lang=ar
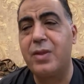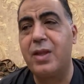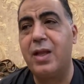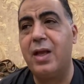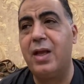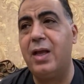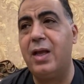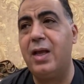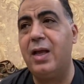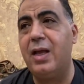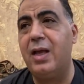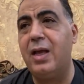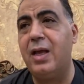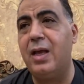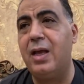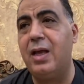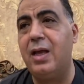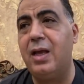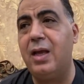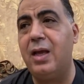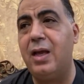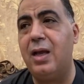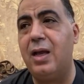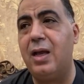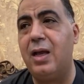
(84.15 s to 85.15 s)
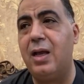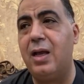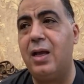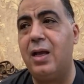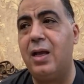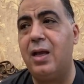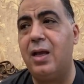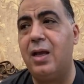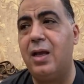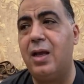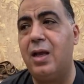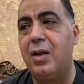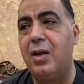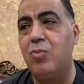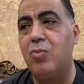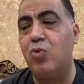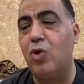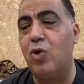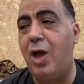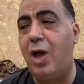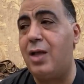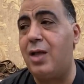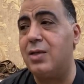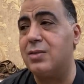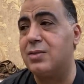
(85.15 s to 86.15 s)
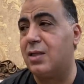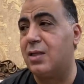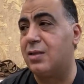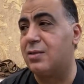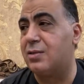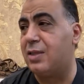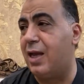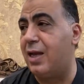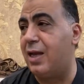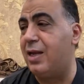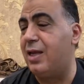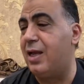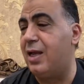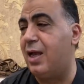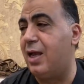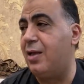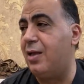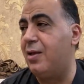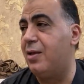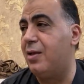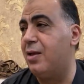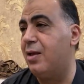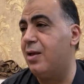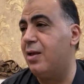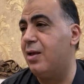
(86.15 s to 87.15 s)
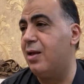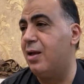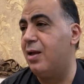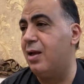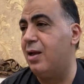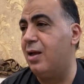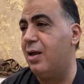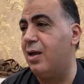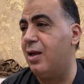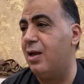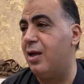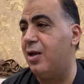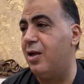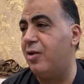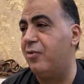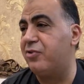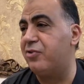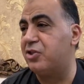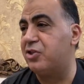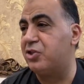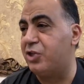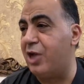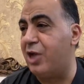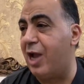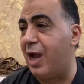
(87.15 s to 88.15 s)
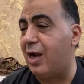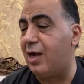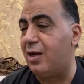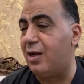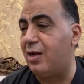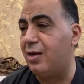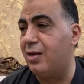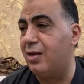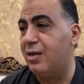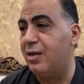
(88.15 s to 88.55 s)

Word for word: الملاحظه آه، آه، الثانيه آه، في الشكل